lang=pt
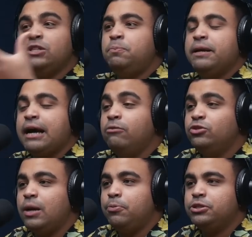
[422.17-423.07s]
que explicar um
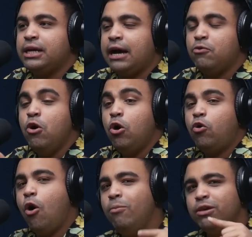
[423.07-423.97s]
dia pro Thiago
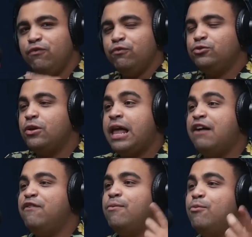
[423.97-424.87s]
como que
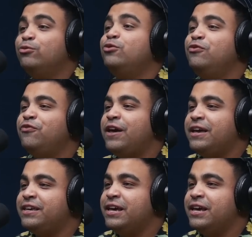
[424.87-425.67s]
funcionava o mundo do fake.